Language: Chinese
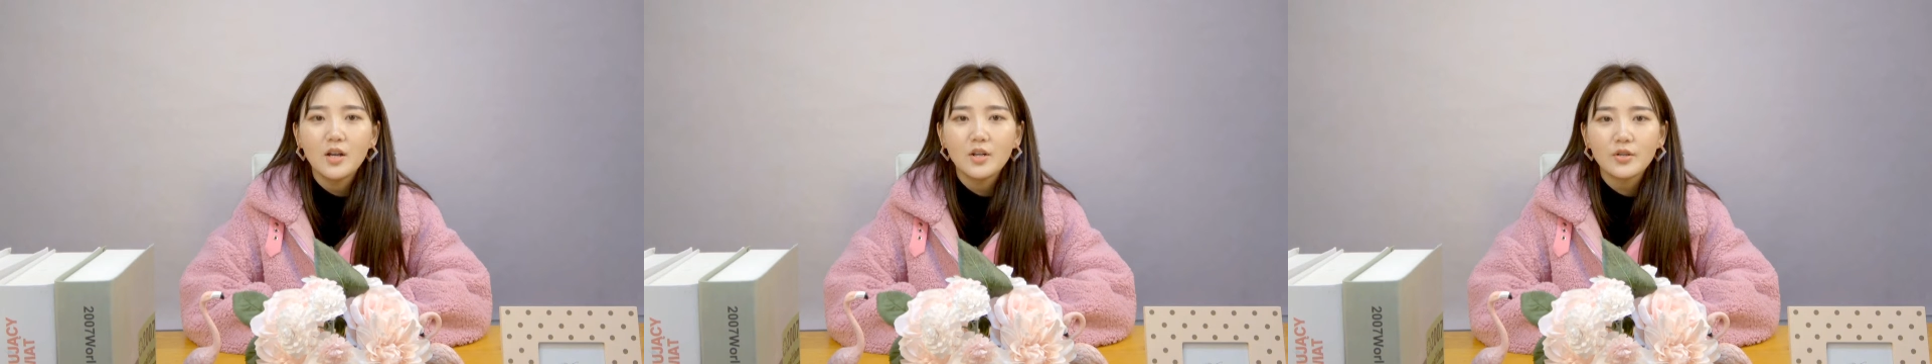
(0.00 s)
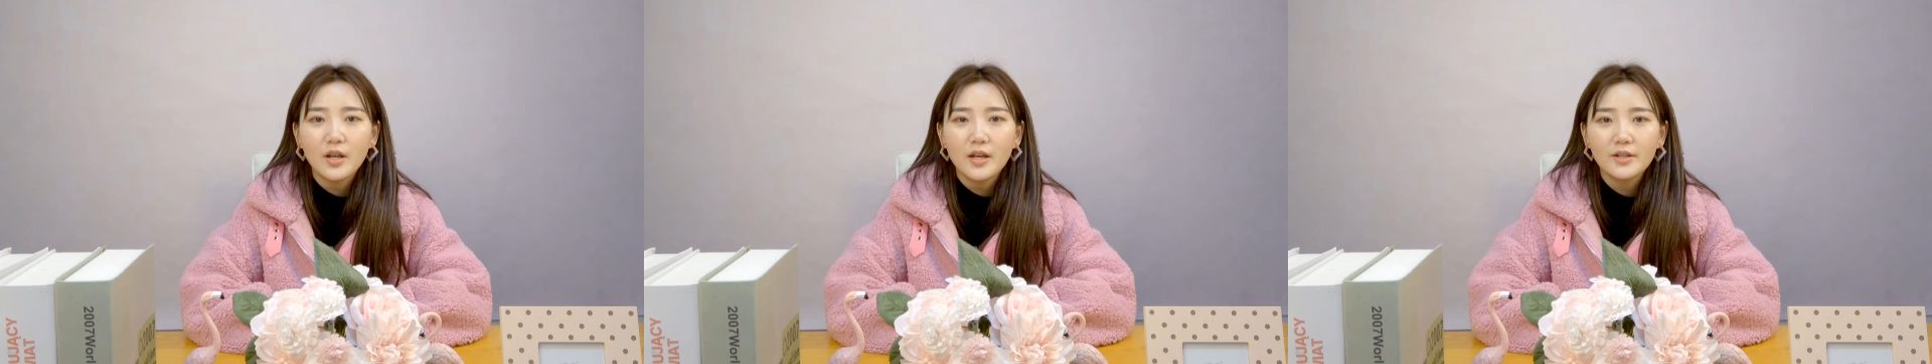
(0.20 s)

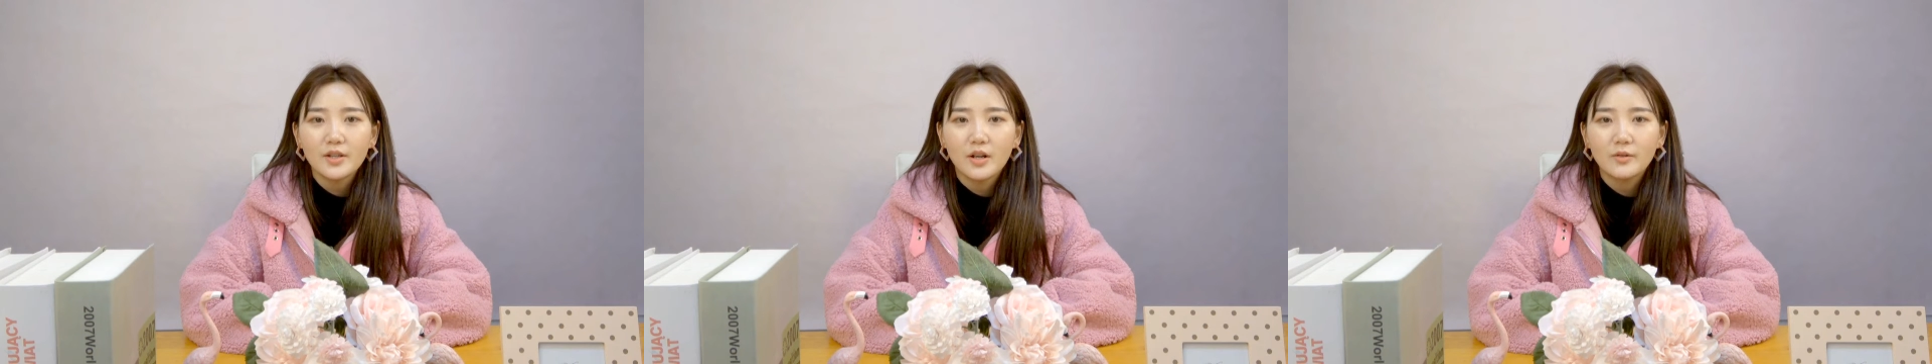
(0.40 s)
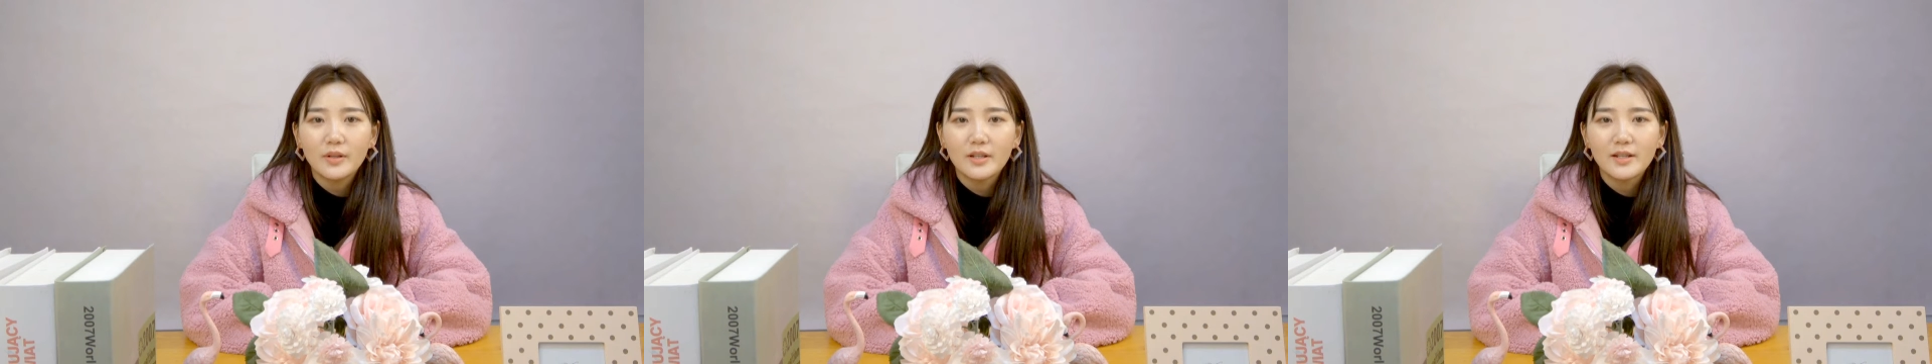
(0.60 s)
虽然
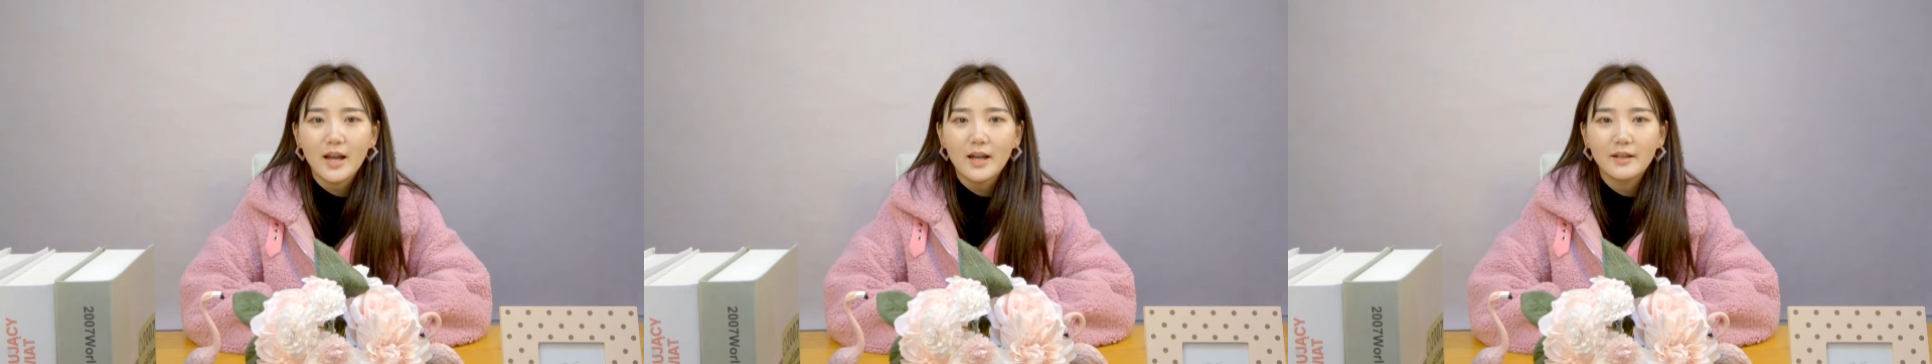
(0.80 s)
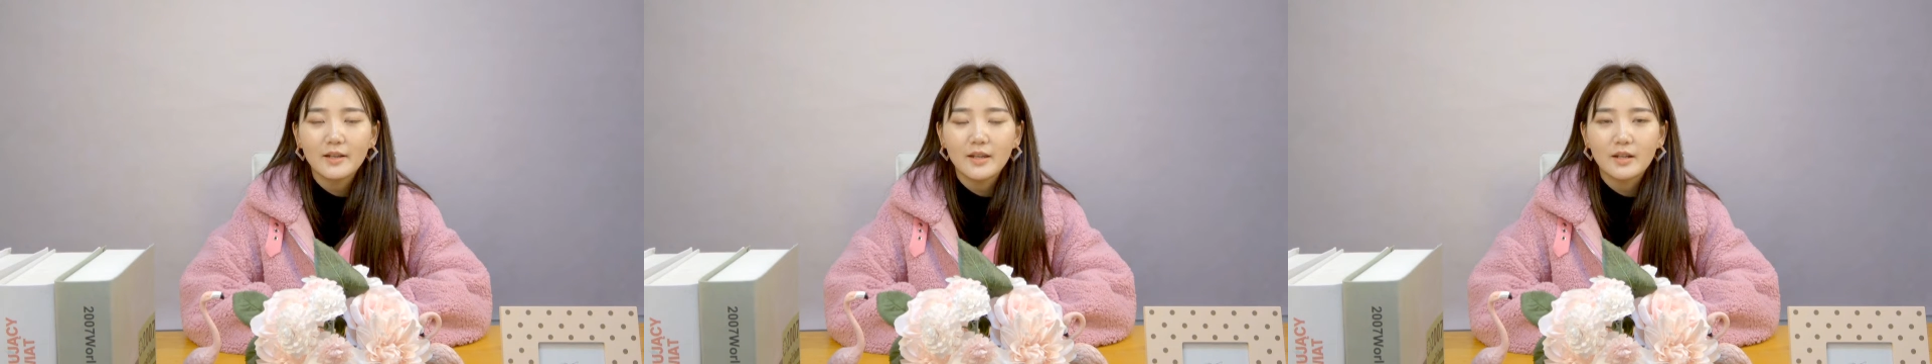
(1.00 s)
小蕊
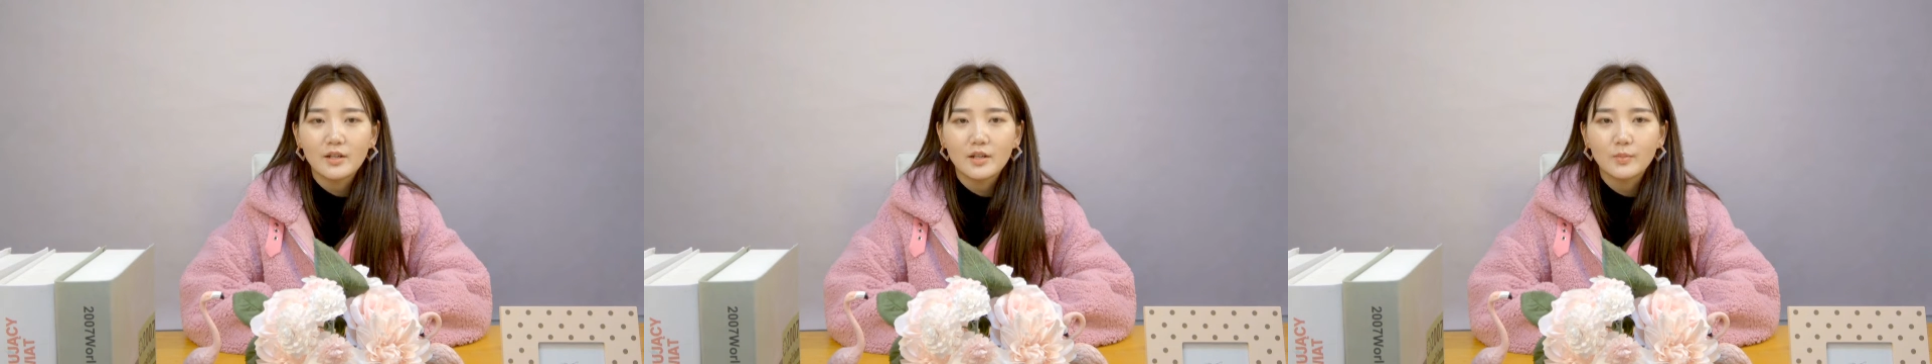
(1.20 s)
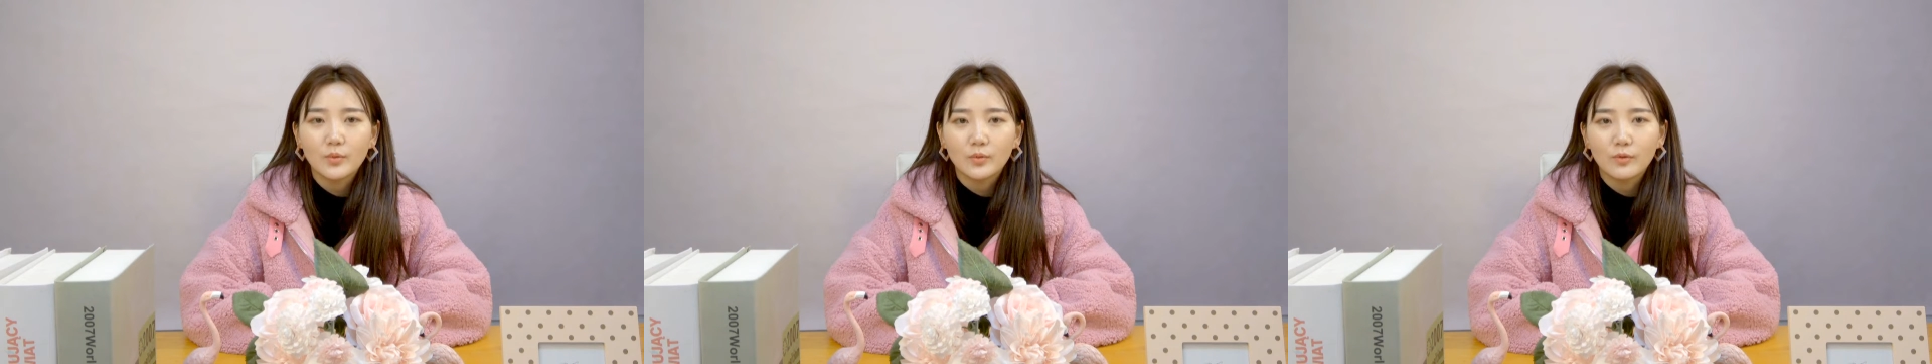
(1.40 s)
嫁的也
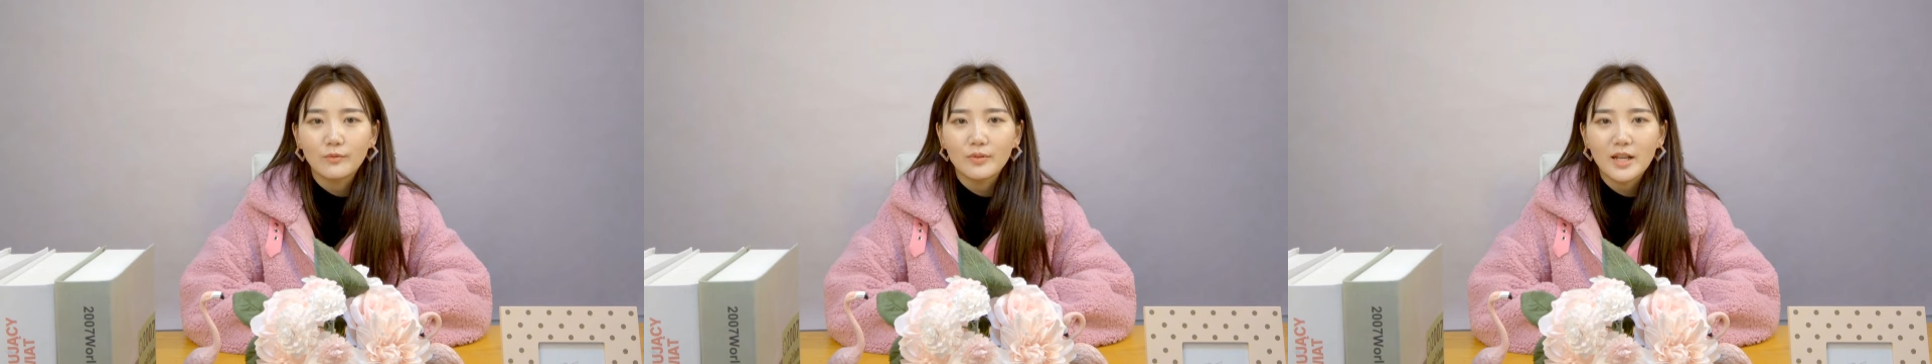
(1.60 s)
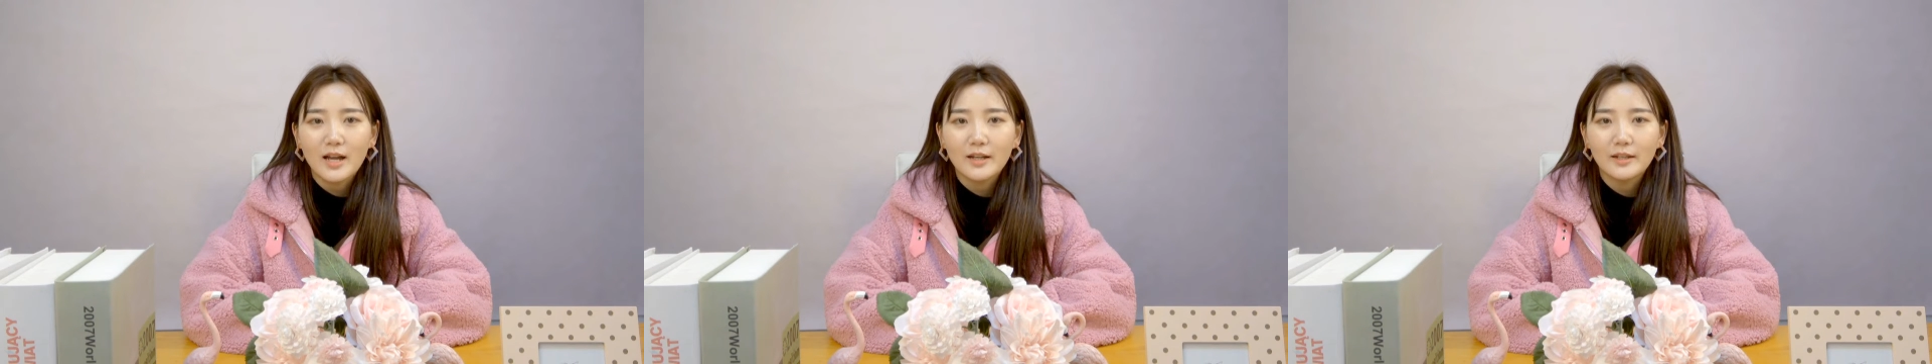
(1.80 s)
是普
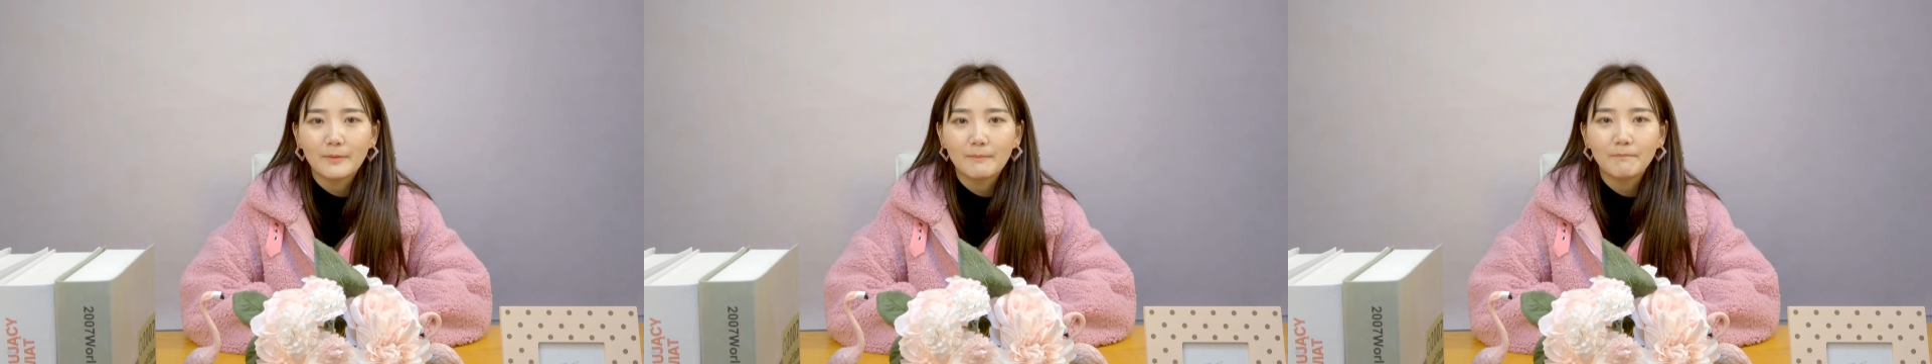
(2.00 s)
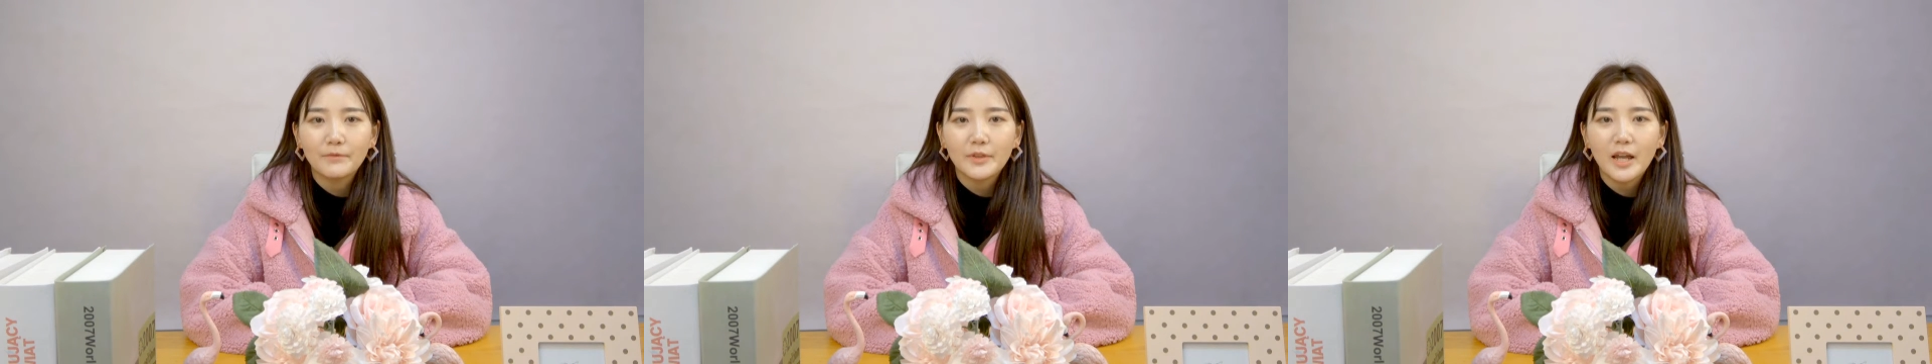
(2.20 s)
通家庭，